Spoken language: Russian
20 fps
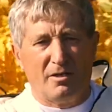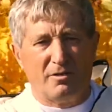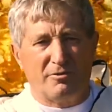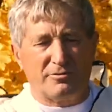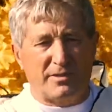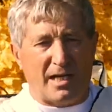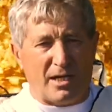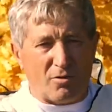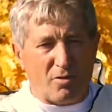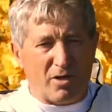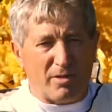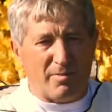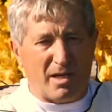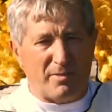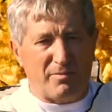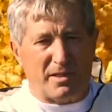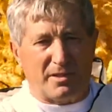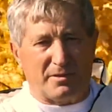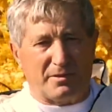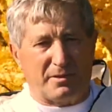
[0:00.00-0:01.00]
Второй
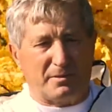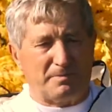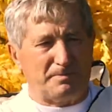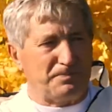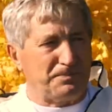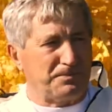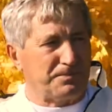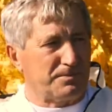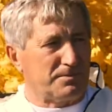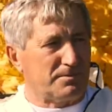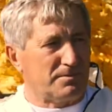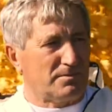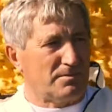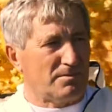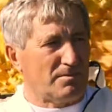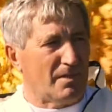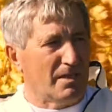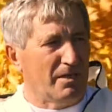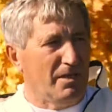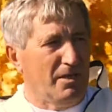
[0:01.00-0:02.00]
момент –
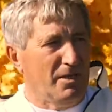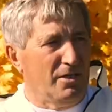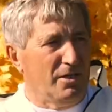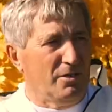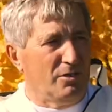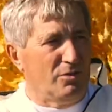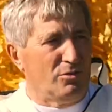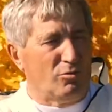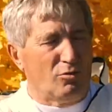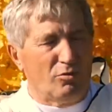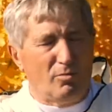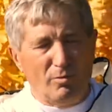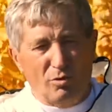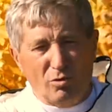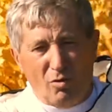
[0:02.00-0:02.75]
ну,